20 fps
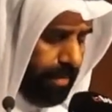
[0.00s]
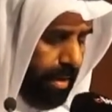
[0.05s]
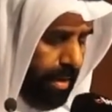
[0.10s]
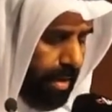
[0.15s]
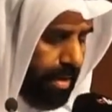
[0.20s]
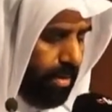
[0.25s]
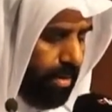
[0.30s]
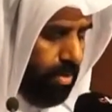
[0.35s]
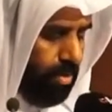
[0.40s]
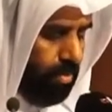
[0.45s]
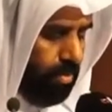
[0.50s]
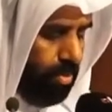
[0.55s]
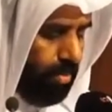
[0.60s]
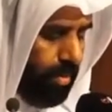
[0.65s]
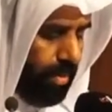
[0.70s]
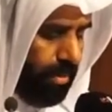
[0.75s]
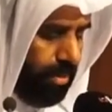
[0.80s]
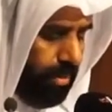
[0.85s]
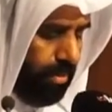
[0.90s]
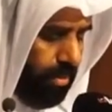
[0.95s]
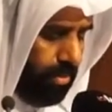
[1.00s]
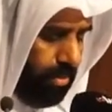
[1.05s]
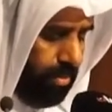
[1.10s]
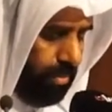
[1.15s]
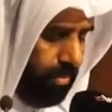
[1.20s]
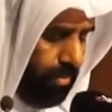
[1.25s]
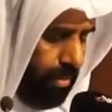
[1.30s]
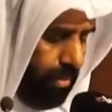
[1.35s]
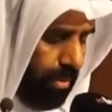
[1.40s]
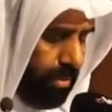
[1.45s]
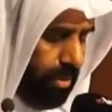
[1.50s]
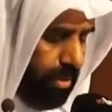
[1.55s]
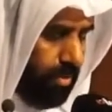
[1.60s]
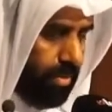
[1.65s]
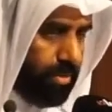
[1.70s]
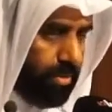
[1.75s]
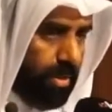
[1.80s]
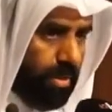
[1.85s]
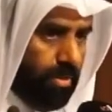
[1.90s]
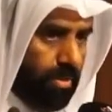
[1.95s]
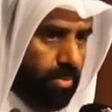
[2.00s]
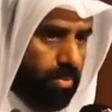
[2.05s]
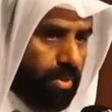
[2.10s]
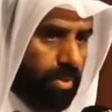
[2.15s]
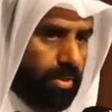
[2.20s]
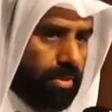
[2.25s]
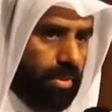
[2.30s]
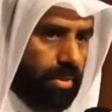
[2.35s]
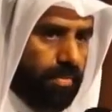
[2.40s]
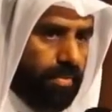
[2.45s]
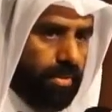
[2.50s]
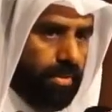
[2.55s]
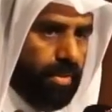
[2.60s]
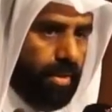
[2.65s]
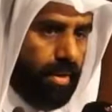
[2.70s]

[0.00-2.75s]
على الأمومة والطفولة والشيخوخة في